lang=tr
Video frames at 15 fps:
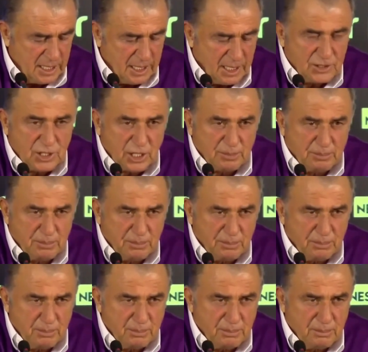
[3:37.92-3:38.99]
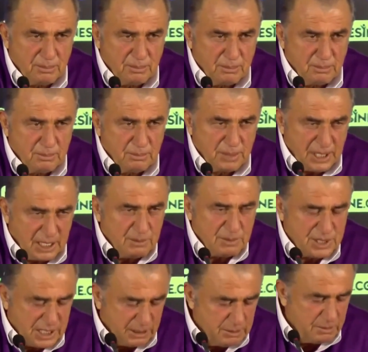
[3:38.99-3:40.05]
Ancak benim
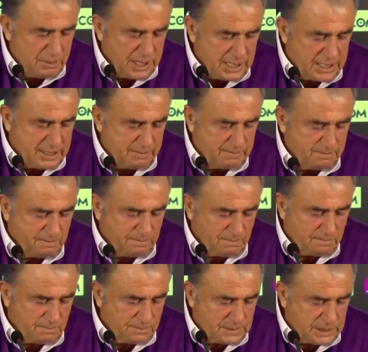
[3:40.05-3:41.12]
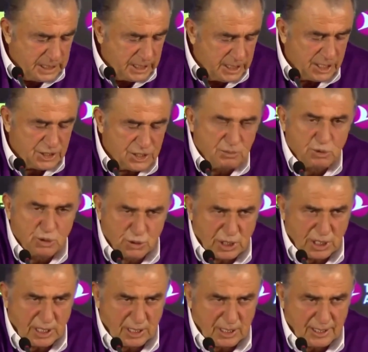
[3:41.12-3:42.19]
samimiyetim, inancım şu
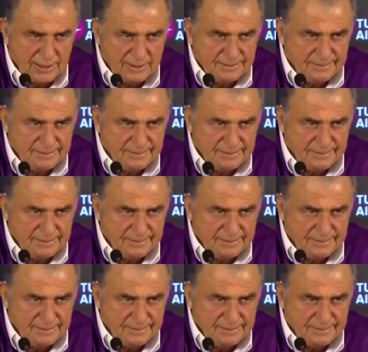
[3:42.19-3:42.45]
şekilde.